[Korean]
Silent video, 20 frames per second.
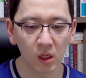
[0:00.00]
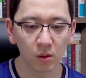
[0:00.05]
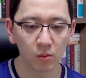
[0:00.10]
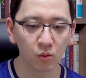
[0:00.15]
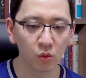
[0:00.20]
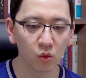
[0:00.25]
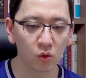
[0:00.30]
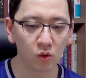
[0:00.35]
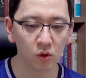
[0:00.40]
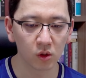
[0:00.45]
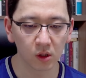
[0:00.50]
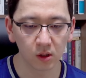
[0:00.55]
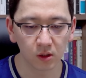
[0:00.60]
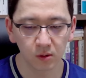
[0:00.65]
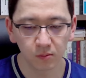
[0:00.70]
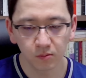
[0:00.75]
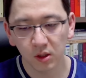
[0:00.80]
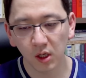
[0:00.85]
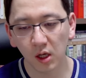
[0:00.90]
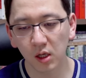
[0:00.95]
뭐
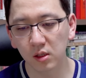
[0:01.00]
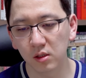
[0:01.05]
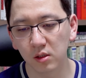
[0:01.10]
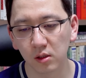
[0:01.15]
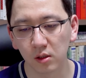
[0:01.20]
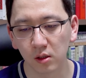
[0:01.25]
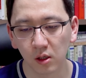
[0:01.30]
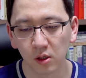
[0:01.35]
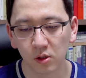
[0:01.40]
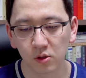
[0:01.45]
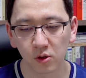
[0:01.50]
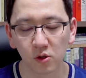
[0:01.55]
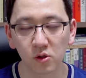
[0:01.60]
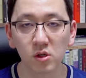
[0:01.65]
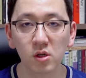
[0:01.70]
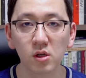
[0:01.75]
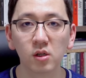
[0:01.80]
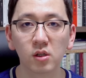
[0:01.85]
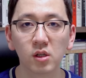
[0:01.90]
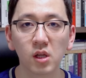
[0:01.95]
음란을
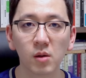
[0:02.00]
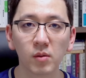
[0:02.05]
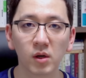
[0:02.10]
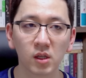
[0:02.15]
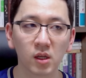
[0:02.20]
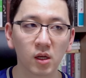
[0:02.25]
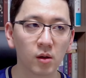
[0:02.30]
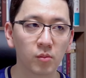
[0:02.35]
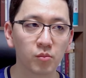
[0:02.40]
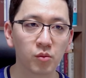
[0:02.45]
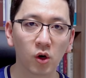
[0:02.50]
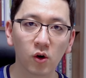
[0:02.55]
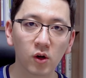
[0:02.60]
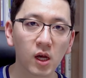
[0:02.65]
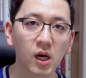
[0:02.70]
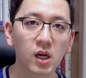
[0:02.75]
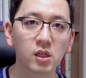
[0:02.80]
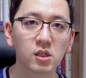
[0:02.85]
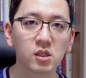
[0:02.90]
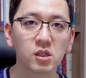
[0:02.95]
저질릴 때마다
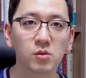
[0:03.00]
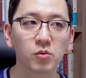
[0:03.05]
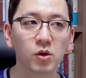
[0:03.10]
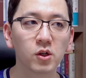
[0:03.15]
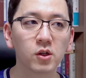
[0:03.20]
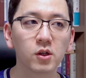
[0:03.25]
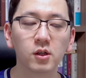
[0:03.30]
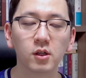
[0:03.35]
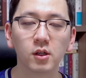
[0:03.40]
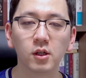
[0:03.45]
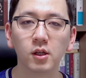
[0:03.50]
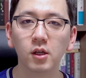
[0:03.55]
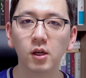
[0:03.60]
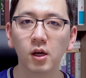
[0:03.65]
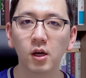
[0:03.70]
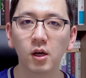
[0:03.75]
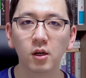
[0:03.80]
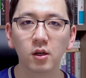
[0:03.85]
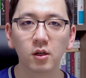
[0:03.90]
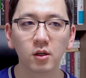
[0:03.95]
벼락이 치면은
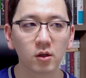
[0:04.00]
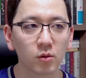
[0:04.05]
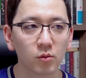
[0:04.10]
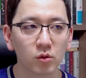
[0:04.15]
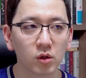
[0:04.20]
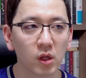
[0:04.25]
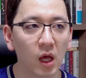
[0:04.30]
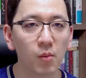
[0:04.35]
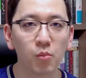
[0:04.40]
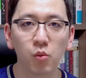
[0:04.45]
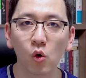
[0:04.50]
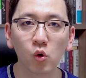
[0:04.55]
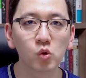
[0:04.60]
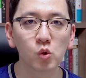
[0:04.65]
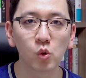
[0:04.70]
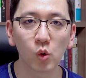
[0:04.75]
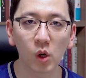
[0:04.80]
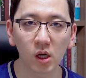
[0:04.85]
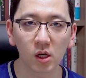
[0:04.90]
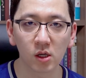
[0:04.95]
다
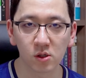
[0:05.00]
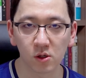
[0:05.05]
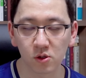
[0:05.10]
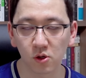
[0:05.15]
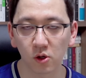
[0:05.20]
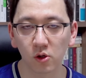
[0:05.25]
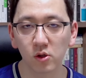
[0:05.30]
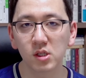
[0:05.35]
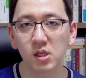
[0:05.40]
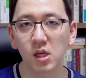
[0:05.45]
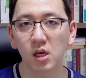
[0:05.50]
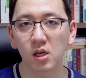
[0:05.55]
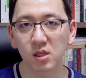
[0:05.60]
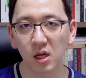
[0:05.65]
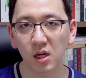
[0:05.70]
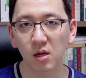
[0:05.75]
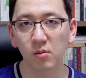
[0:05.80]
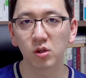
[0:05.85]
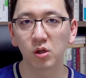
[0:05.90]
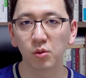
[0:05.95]
복종하겠죠. 전 세계
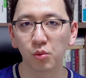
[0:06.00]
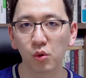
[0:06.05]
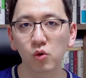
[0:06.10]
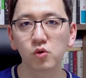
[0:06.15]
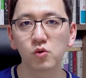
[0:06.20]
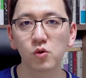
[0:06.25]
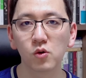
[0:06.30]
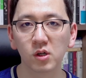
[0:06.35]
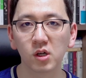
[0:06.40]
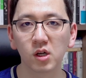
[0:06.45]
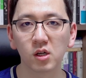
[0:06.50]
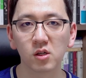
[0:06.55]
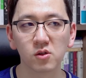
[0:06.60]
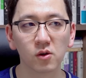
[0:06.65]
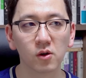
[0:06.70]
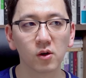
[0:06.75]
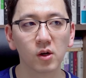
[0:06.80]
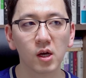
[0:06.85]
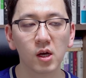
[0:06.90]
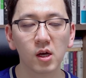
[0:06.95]
사람들이 복종을
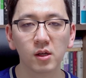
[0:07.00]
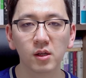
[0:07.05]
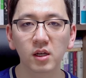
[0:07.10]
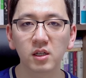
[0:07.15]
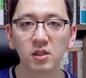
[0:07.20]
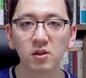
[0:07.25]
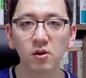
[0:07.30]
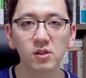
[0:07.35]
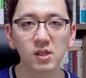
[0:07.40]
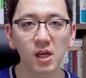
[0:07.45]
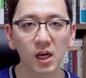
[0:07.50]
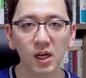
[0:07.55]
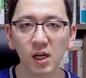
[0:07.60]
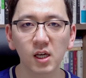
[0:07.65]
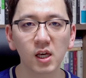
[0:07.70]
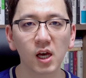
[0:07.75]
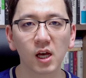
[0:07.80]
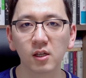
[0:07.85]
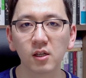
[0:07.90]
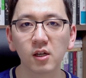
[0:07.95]
하겠죠. 근데 그건
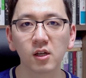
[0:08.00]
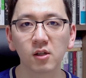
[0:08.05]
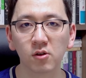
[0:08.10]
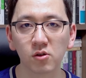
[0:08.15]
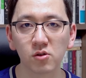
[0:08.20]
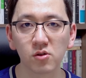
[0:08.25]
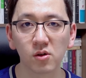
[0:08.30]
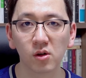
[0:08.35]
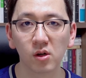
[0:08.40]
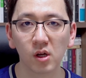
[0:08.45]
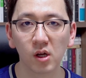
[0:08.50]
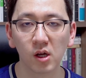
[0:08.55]
사랑이 아니라는 거죠.